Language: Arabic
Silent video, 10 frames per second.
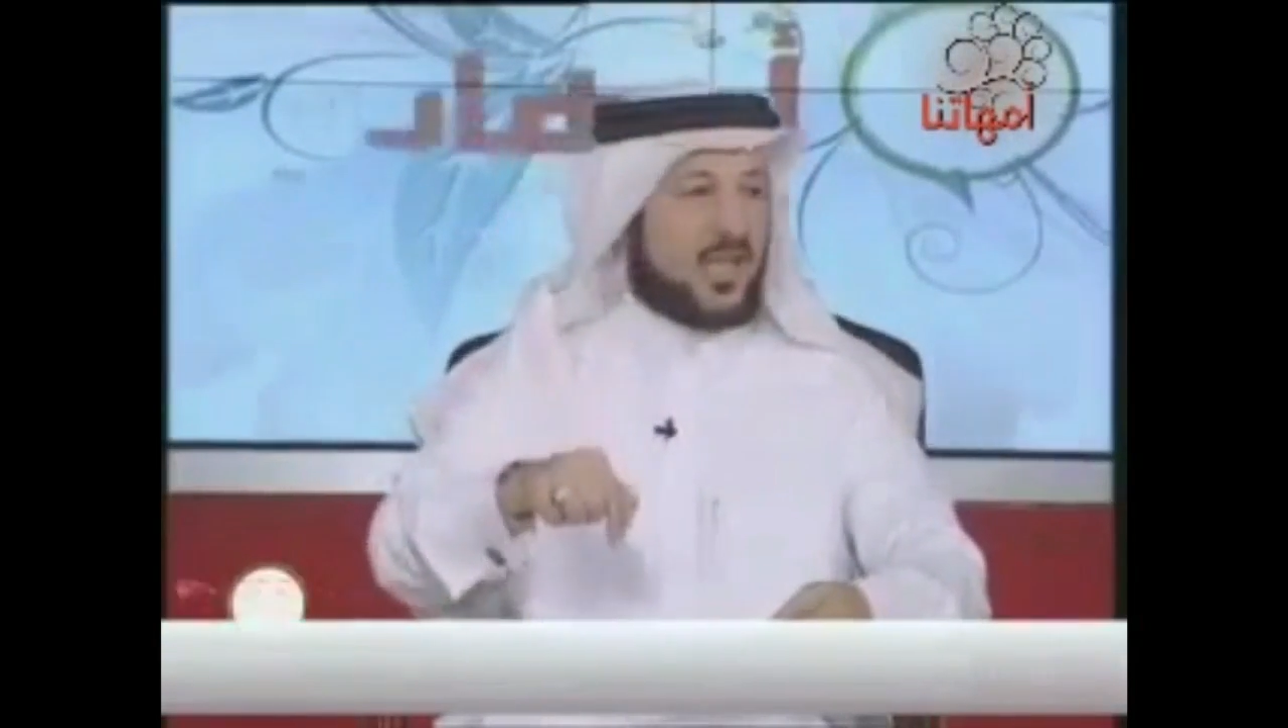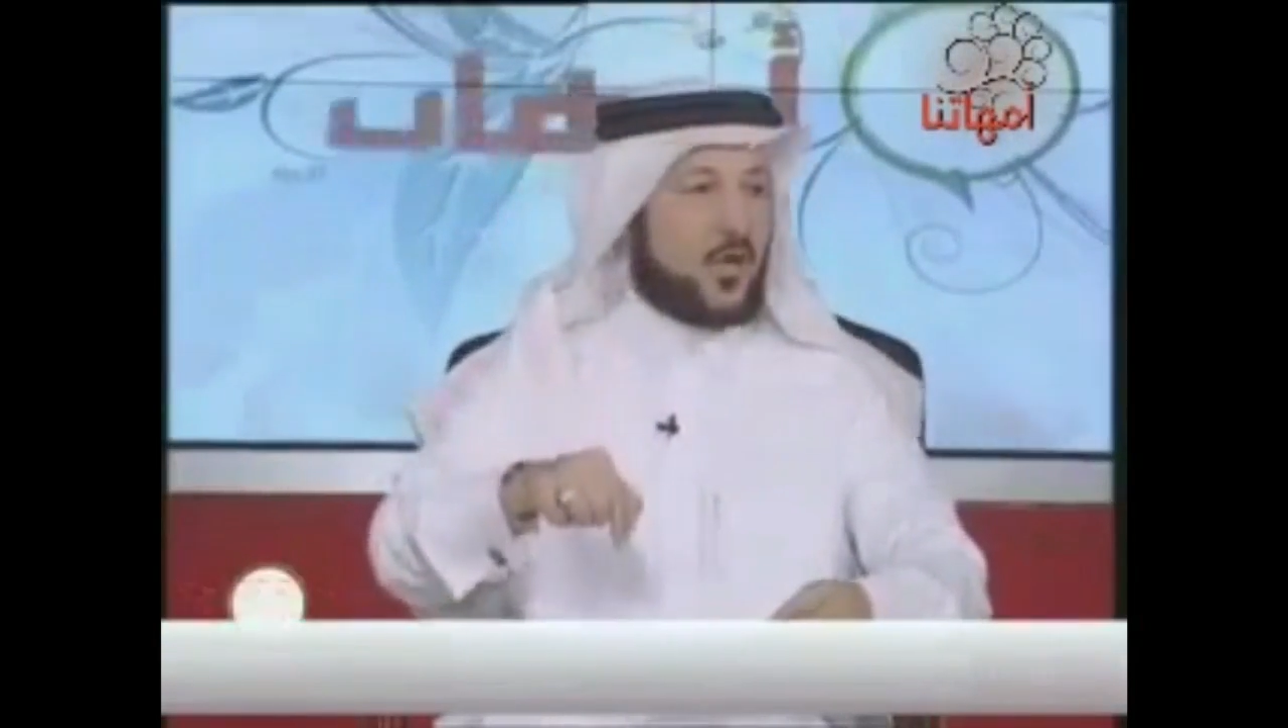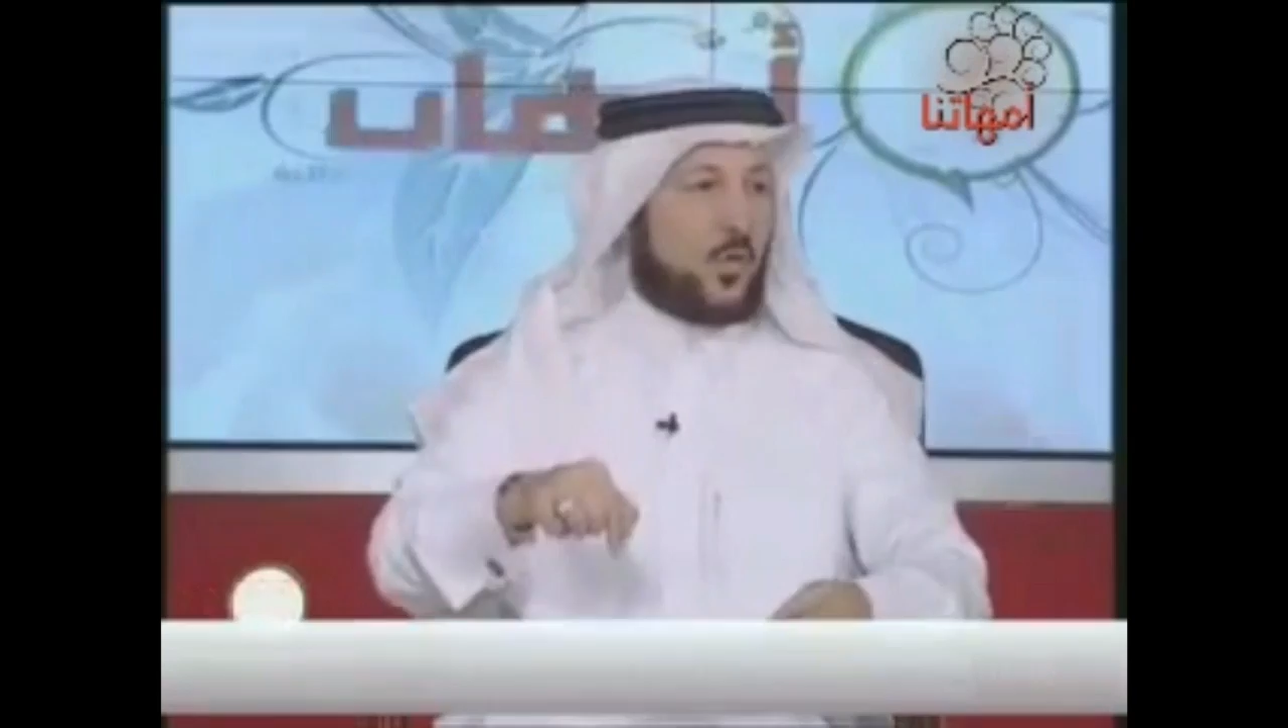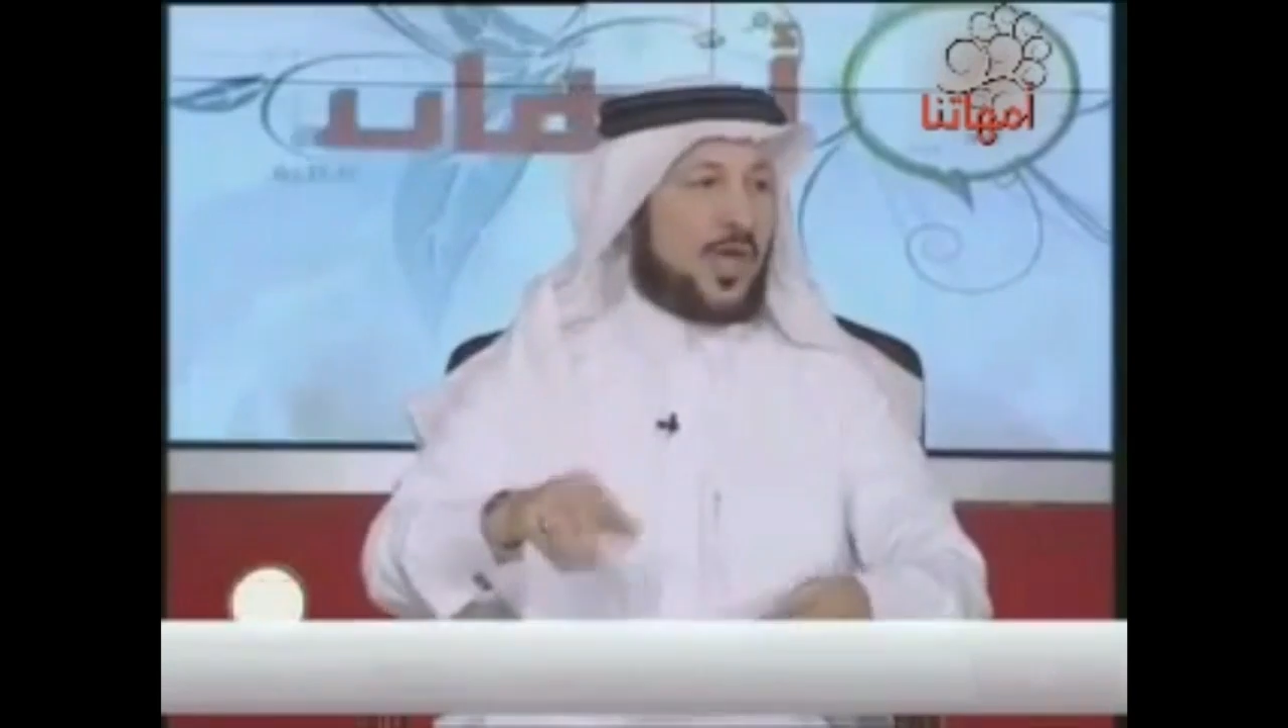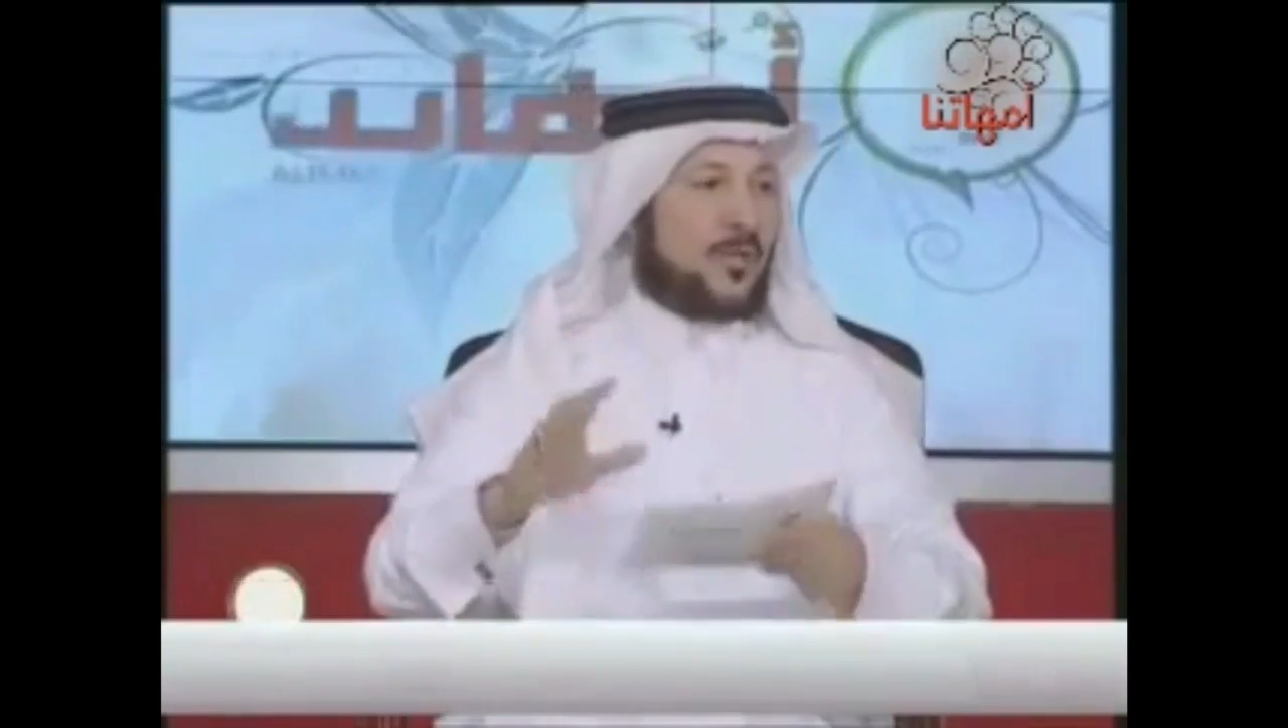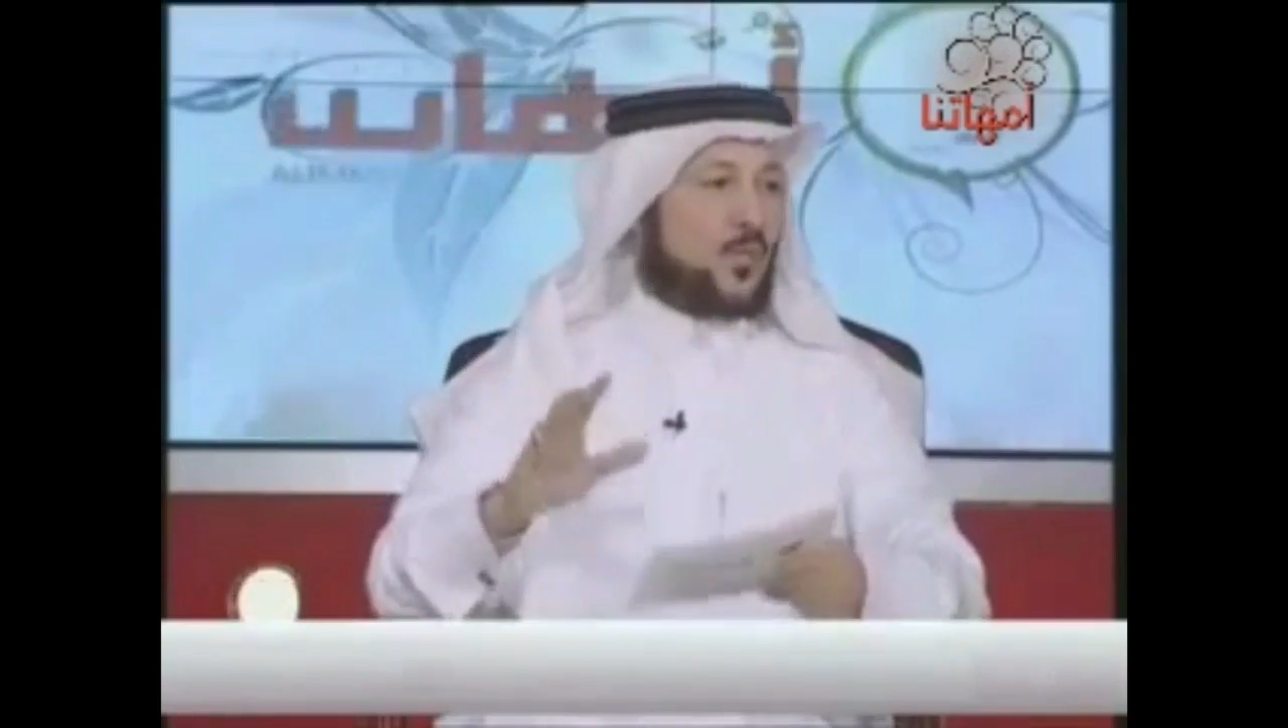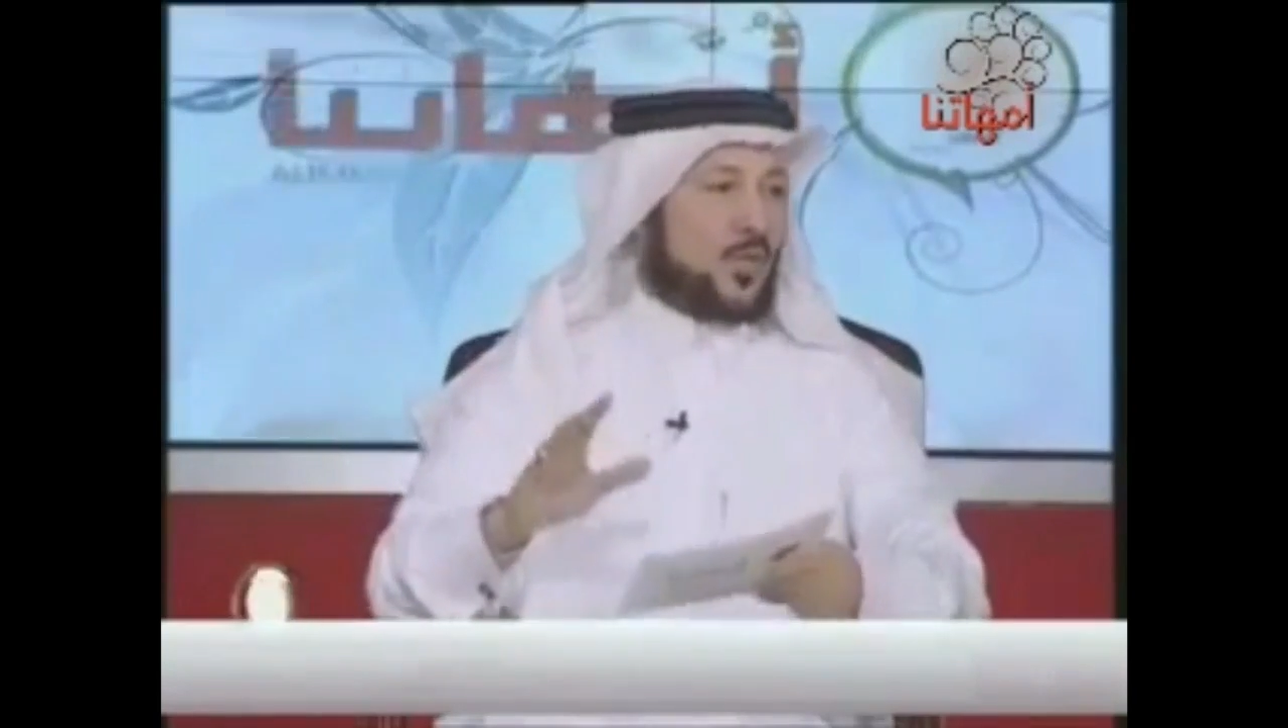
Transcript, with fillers: تنزل